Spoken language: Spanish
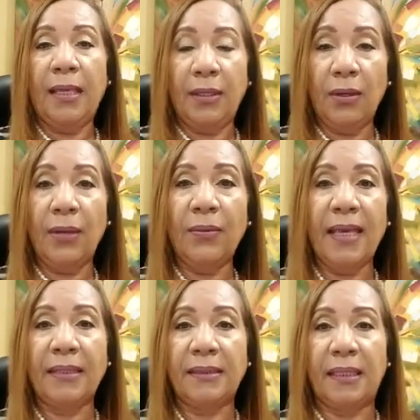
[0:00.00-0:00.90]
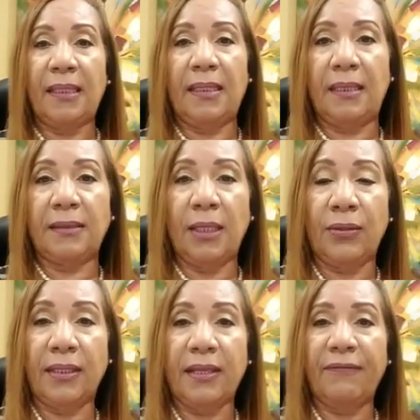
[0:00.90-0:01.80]
Y yo le voy a decir,
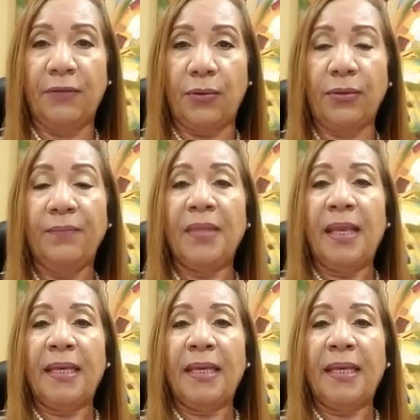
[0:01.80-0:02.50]
señorita Flor,